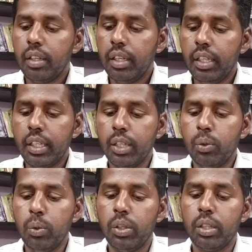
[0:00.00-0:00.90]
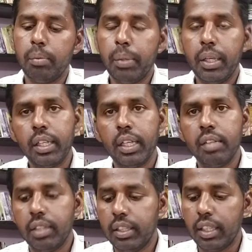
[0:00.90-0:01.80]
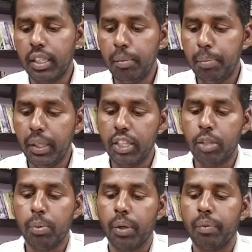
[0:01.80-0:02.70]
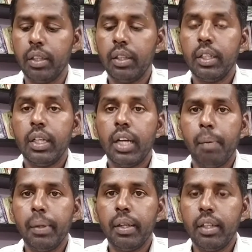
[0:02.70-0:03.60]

நெடுக்குனா குறுக்கு பெருக்கல்னா வகுத்தல் இப்படி எடுத்துகிட்டு போகிறோம் அப்போ